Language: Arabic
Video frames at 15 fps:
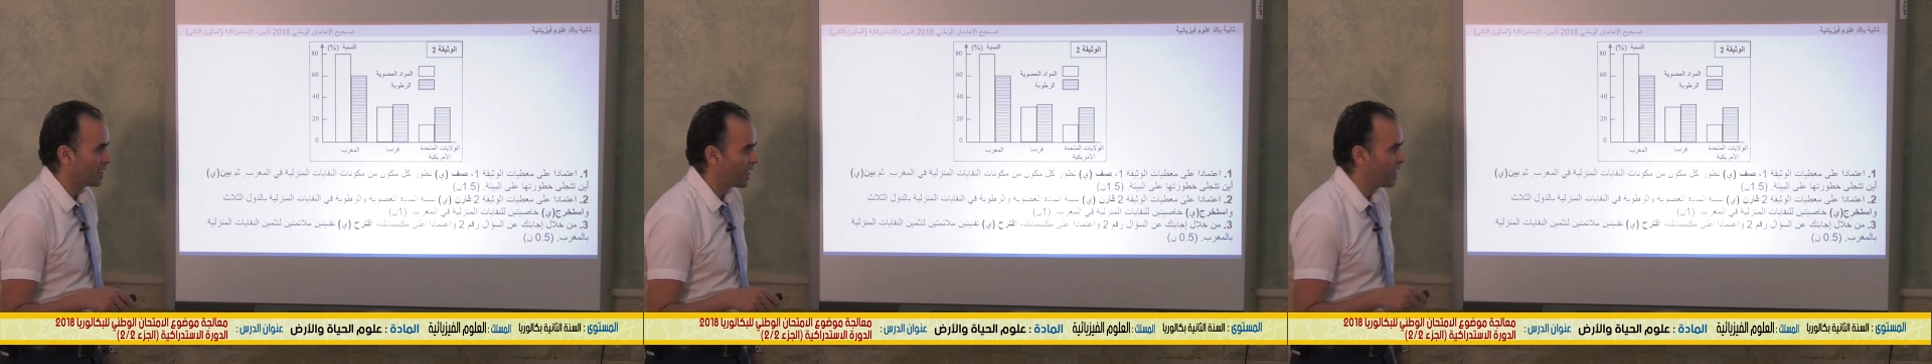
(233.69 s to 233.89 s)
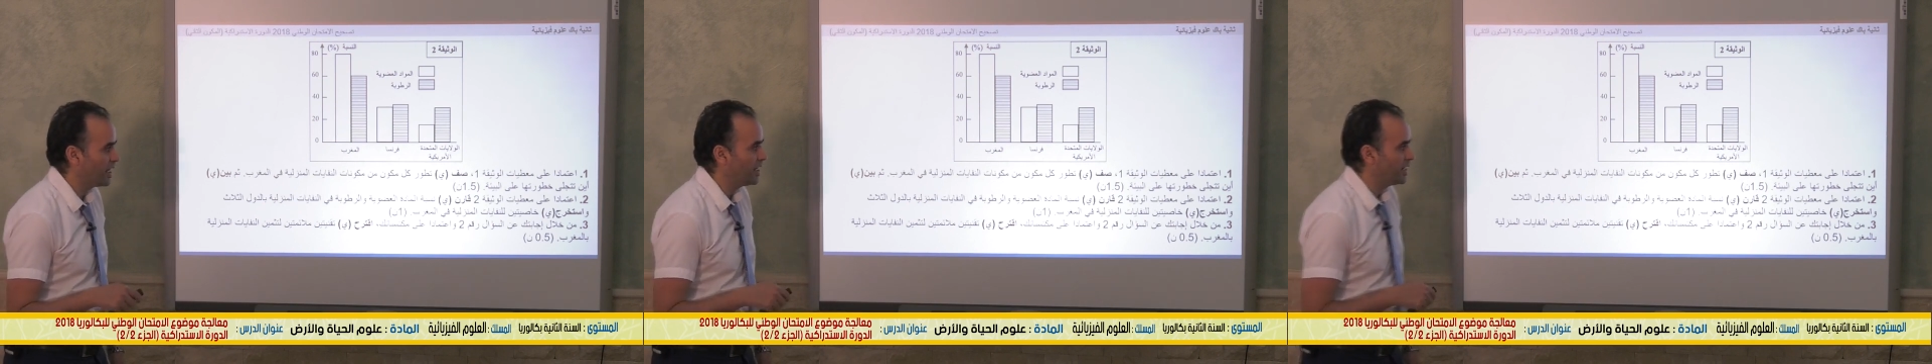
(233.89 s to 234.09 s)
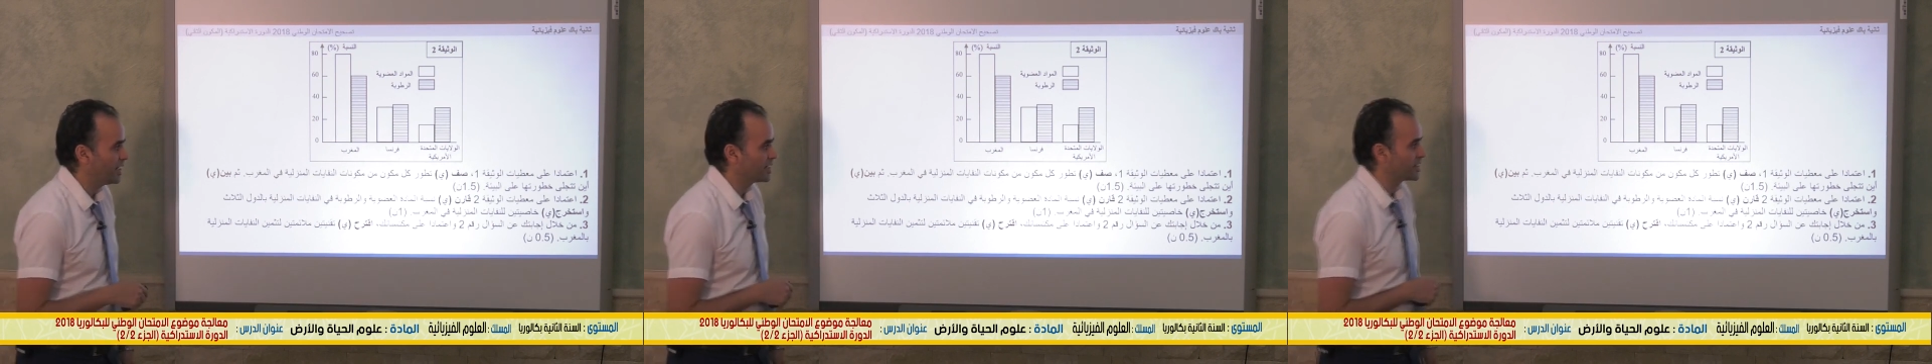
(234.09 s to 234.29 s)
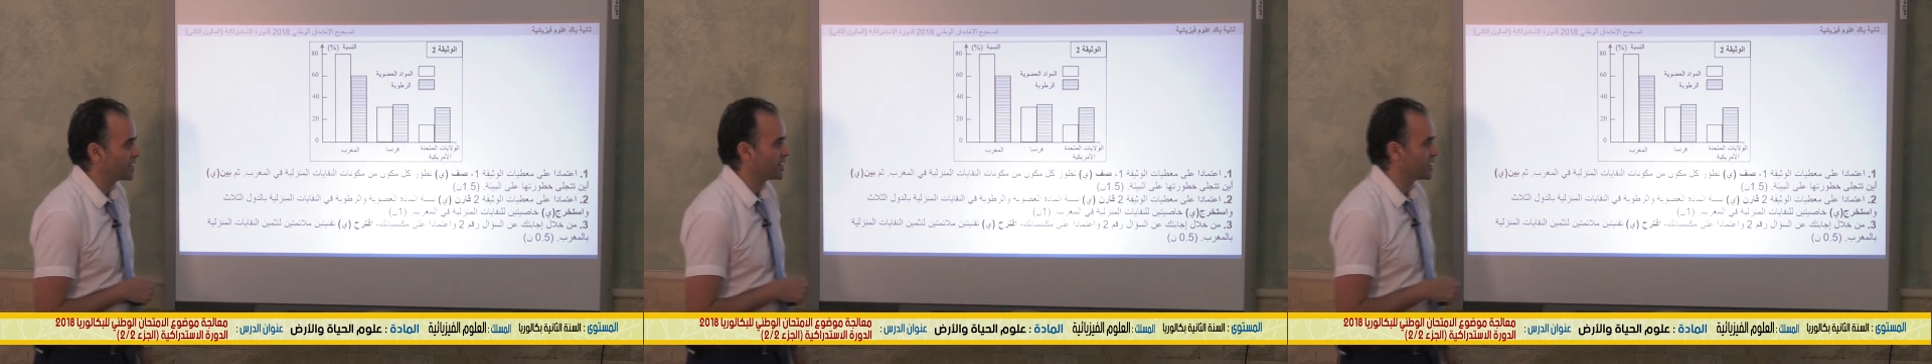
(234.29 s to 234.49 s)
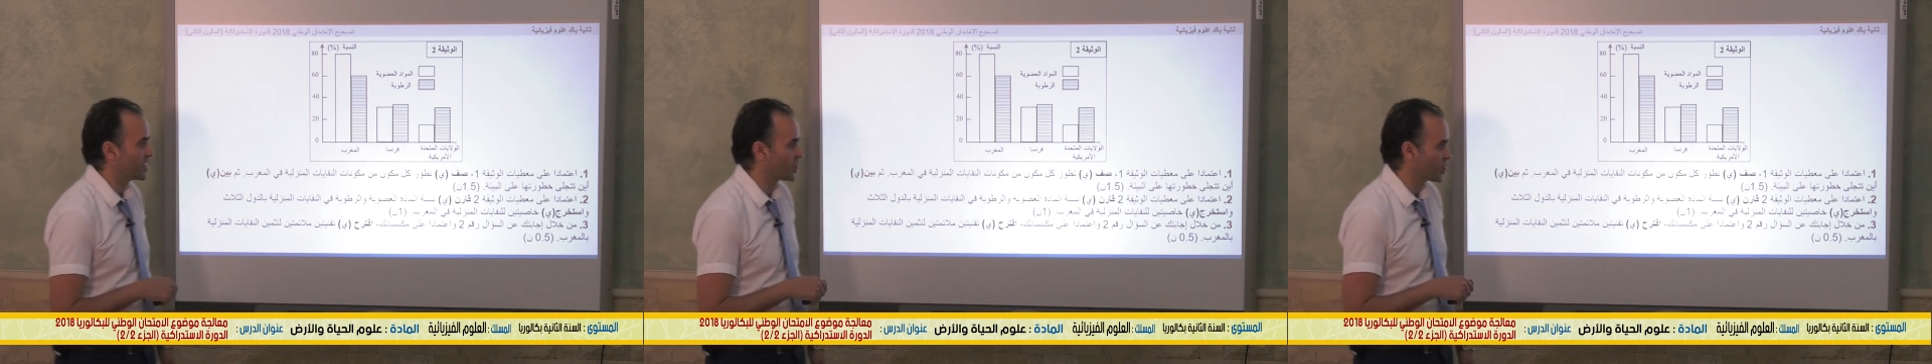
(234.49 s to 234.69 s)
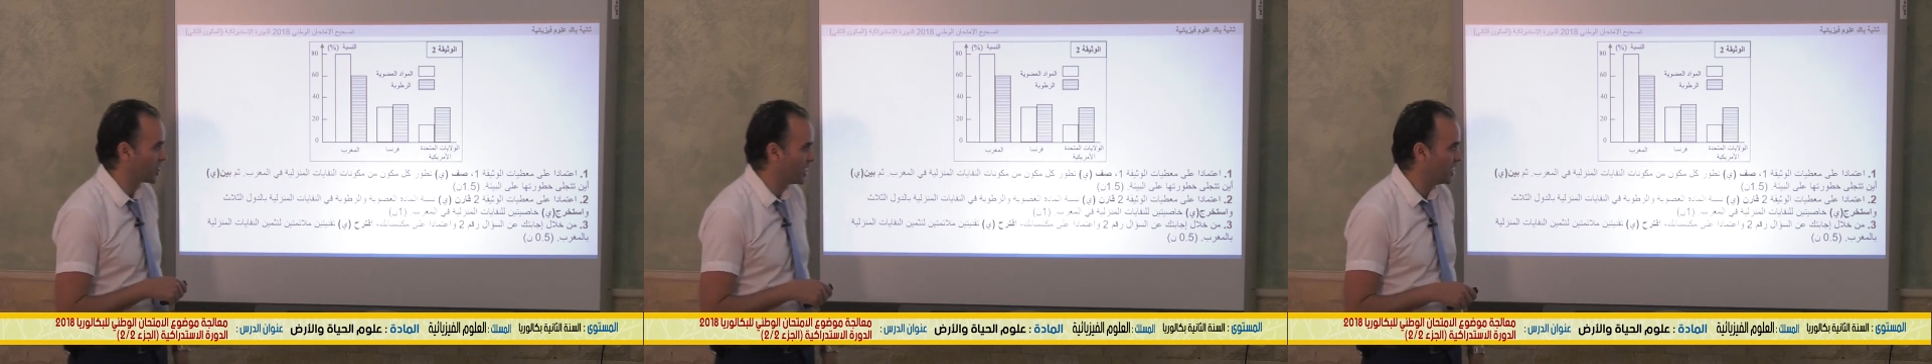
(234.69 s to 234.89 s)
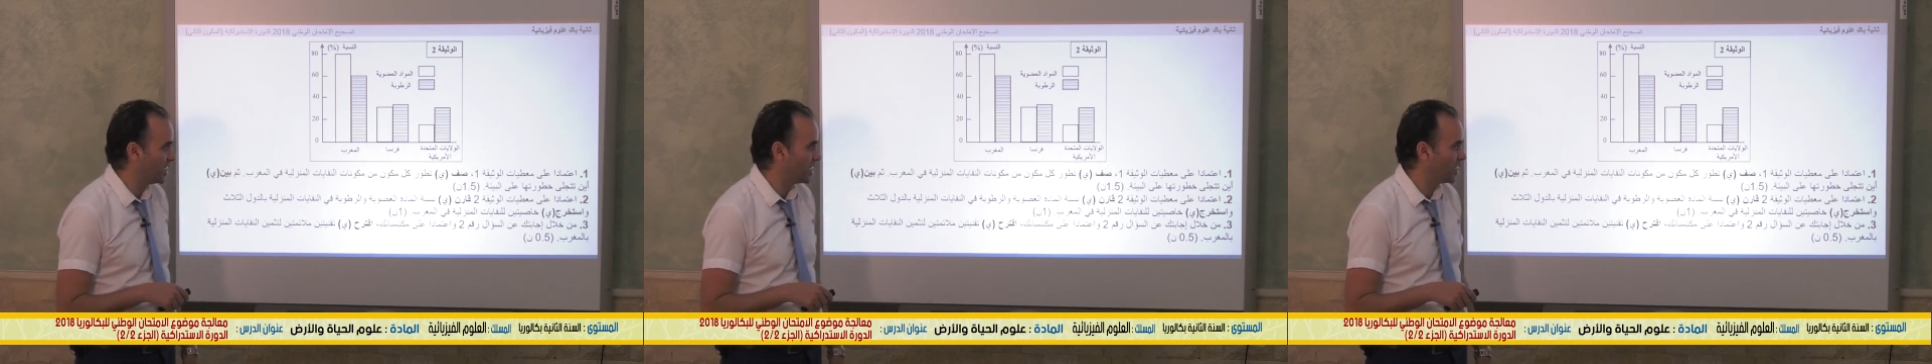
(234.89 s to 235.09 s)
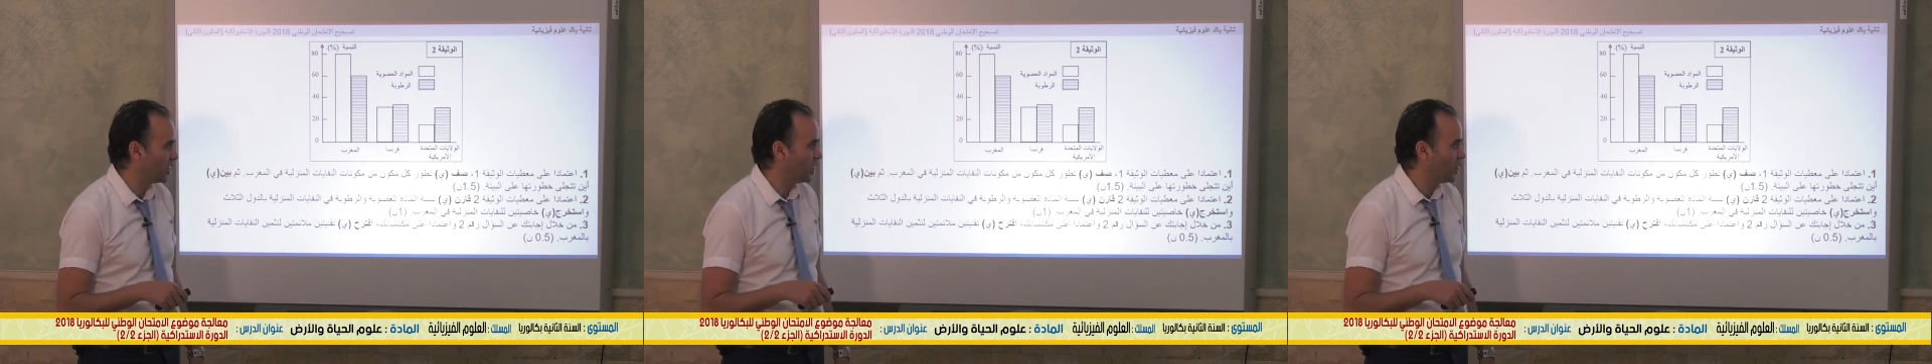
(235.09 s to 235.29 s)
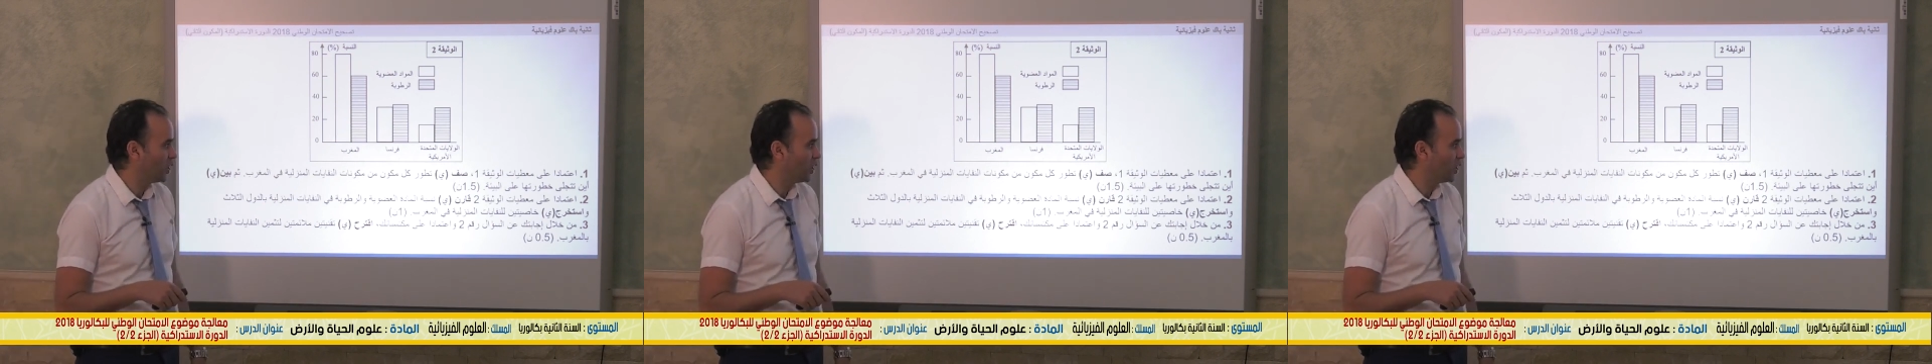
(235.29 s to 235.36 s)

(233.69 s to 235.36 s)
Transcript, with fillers: أين تتجلى